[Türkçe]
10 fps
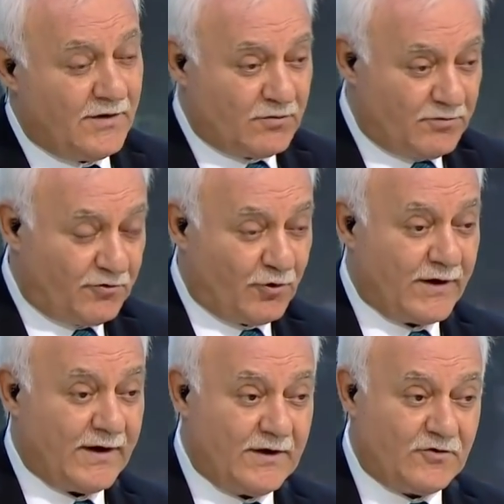şimdi
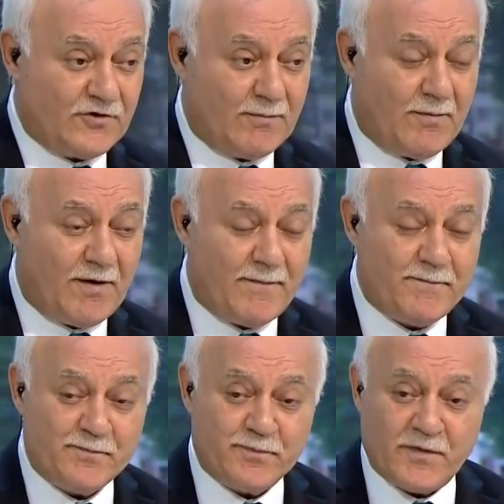sorulara geçeceğim ama
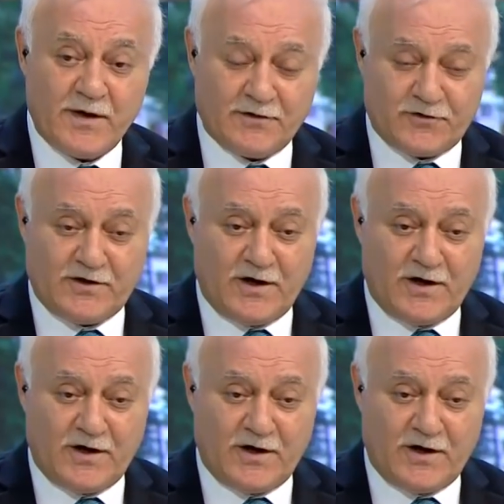Hz.